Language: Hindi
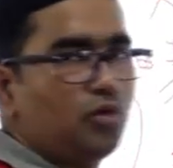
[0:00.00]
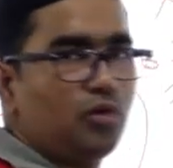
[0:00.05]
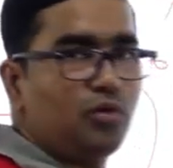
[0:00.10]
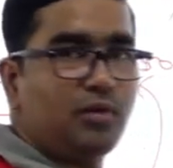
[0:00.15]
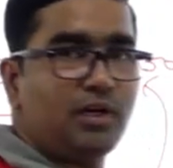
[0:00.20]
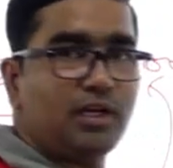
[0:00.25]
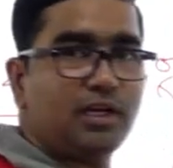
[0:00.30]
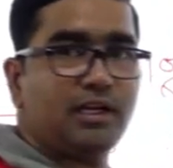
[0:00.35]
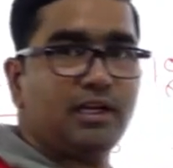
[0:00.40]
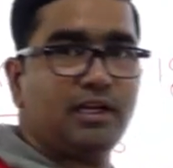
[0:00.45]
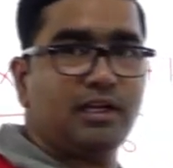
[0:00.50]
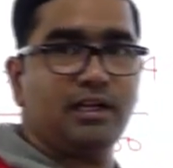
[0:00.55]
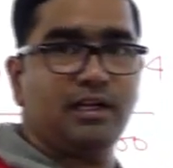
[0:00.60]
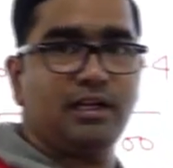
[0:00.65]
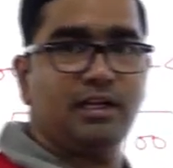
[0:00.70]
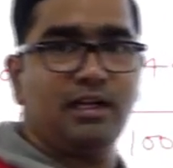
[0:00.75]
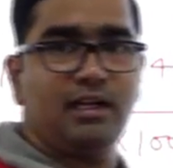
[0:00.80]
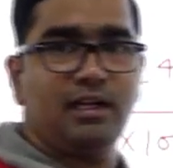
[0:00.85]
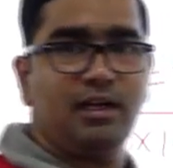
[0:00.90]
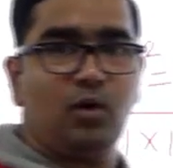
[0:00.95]
पूर्ण वर्ग है
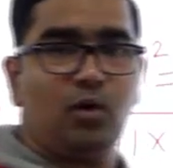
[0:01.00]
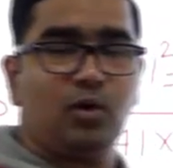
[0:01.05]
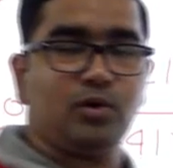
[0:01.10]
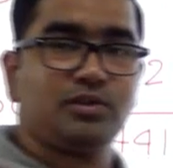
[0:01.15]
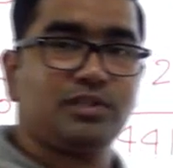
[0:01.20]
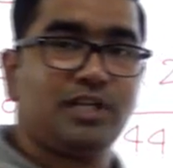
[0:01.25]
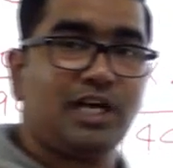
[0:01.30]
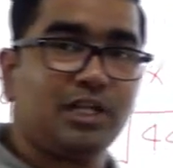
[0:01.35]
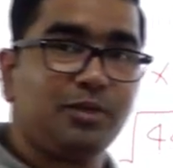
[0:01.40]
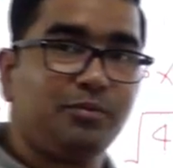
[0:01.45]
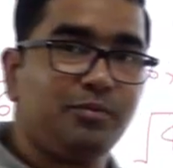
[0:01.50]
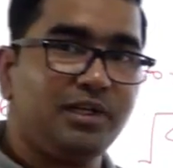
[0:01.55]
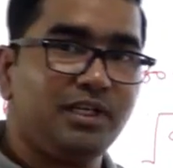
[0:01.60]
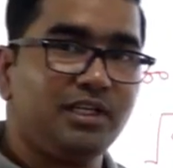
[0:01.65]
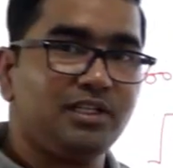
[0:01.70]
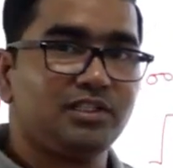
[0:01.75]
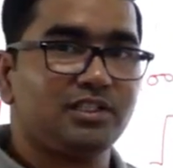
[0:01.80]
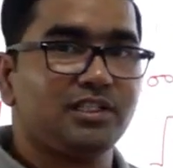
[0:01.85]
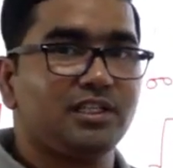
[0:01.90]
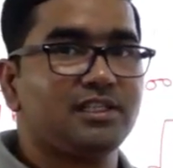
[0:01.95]
और साथ में
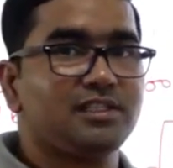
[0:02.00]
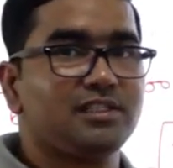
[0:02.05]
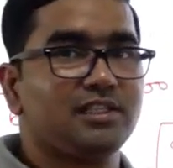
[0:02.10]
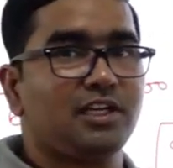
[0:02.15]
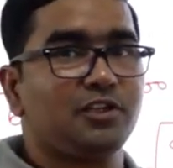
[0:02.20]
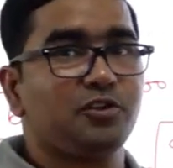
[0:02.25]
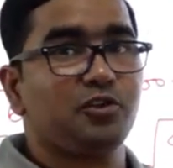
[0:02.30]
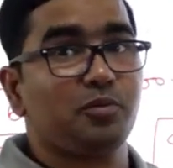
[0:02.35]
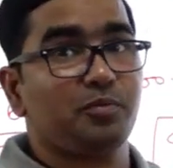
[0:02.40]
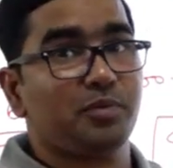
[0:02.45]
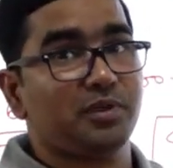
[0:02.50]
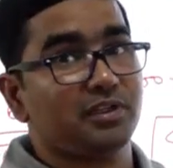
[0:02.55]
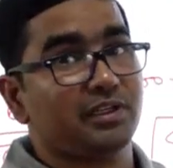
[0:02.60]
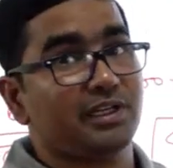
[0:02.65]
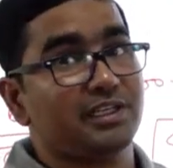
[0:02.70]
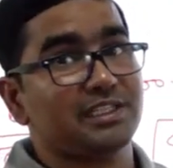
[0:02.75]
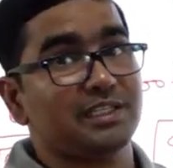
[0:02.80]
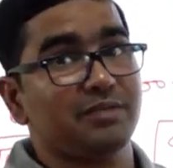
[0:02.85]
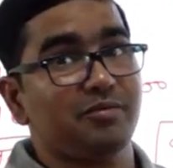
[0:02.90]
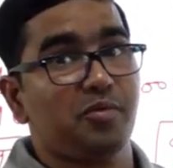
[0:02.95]
ये छः सात और
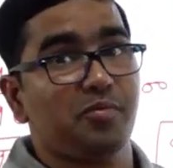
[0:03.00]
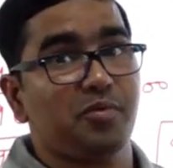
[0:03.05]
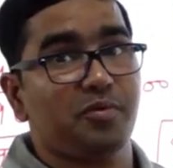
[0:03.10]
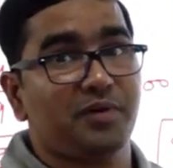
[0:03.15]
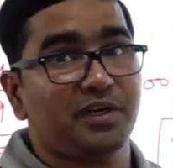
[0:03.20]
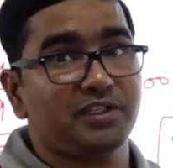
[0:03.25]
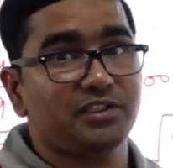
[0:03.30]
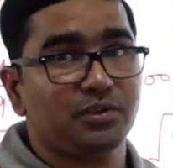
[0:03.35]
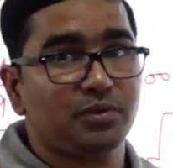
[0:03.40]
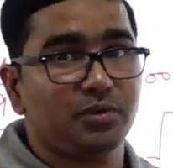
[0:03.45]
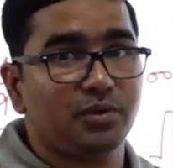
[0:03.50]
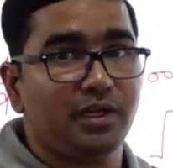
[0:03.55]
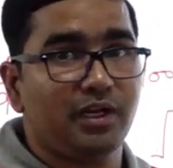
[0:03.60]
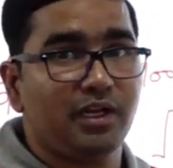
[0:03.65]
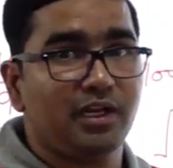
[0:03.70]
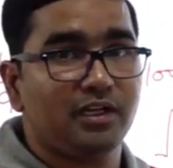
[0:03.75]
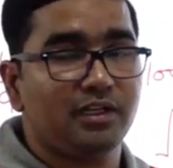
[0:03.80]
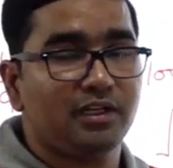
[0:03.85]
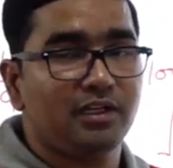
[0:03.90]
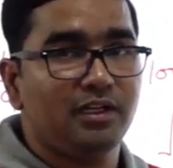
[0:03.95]
पंद्रह से भी विभाजित हो
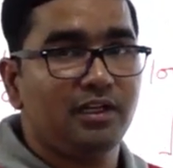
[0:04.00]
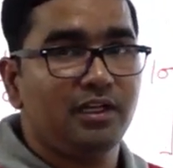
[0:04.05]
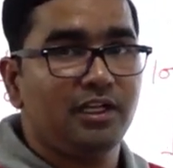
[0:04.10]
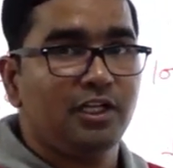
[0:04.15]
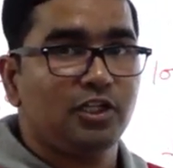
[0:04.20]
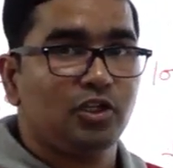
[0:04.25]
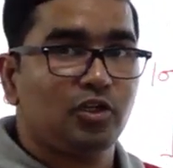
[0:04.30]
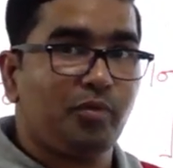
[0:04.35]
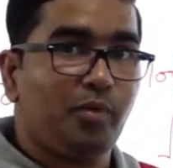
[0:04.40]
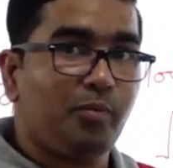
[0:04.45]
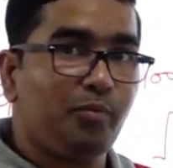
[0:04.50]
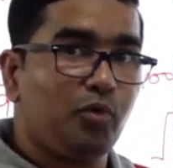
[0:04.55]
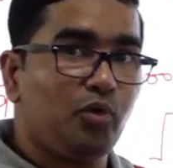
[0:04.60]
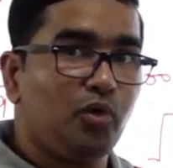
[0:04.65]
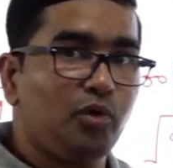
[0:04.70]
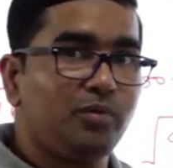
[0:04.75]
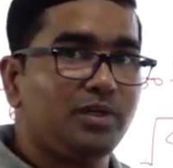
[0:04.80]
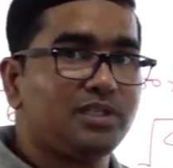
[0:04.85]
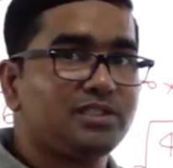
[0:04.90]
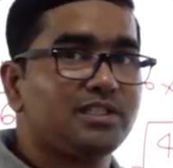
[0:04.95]
रही है तो हमें
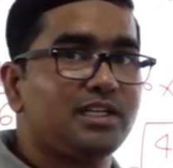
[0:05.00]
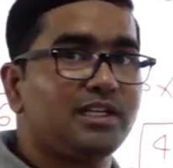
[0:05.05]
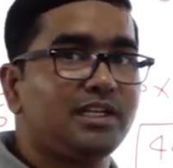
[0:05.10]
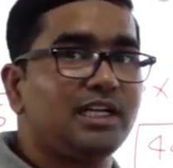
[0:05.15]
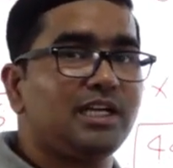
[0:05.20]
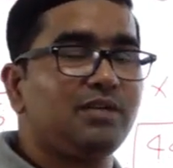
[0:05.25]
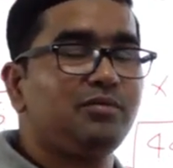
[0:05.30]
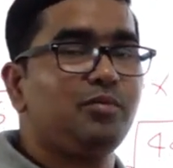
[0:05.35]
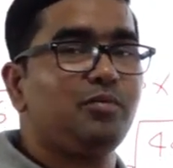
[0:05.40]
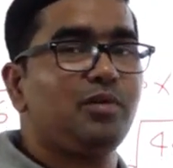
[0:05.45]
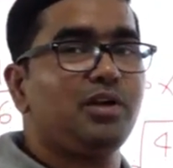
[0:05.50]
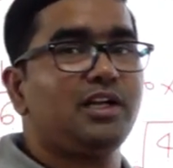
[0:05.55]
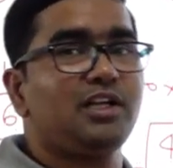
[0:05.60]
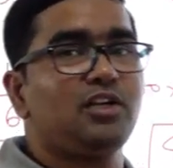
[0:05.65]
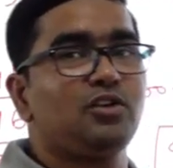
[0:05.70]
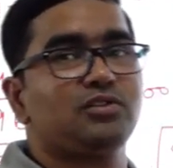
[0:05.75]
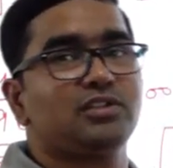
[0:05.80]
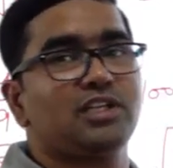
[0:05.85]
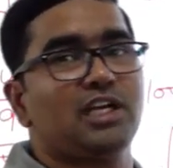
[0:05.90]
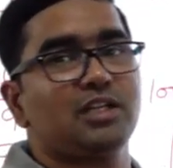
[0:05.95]
पूर्ण वर्ग संख्या भी मिल गई
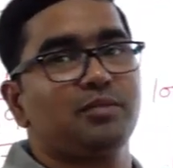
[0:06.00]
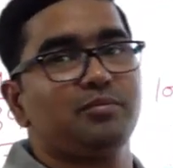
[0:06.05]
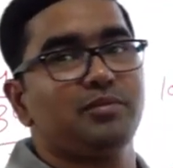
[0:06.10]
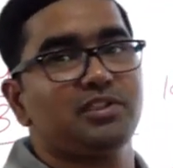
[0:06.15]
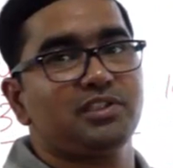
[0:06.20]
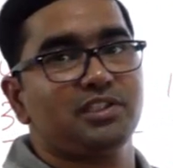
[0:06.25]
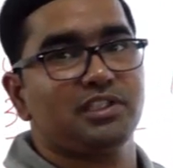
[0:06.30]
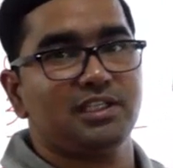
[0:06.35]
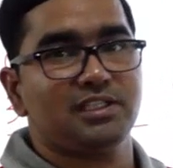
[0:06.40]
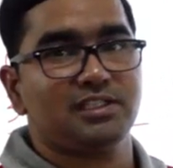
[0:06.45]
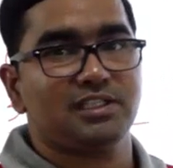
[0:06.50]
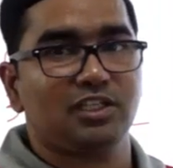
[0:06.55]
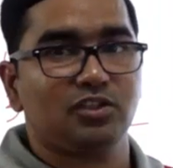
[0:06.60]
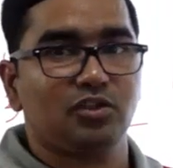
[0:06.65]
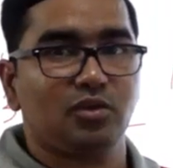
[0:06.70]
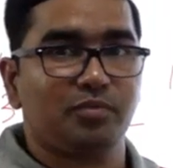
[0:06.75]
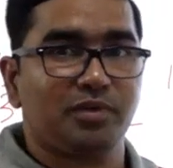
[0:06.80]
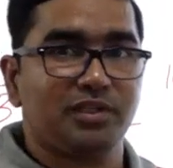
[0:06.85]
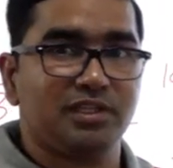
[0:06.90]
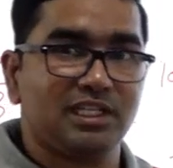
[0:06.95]
और साथ में छः सात
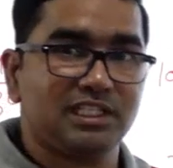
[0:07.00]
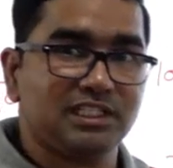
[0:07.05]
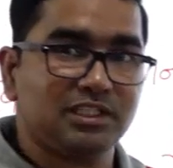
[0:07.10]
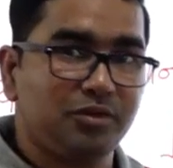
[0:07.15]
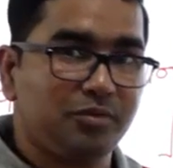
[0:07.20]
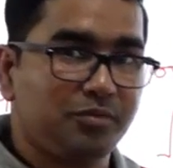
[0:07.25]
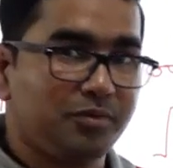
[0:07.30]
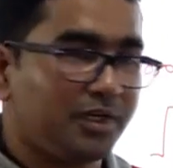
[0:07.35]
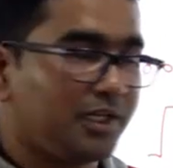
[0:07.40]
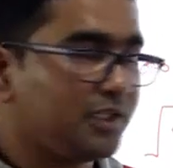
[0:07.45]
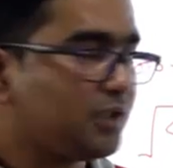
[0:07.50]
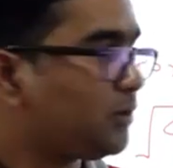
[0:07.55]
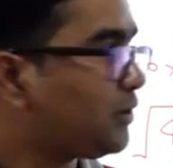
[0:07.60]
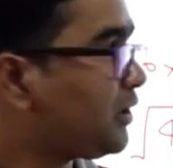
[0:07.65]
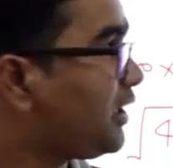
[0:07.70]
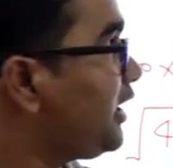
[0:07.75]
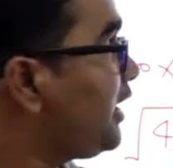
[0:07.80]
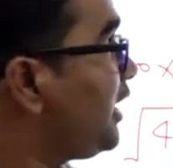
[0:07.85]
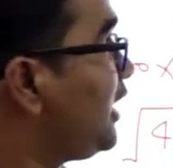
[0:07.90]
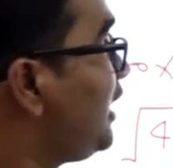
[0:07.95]
और पंद्रह से भी विभाजित हो
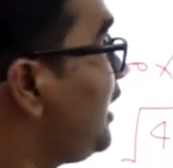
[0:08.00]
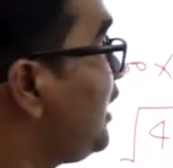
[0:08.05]
रही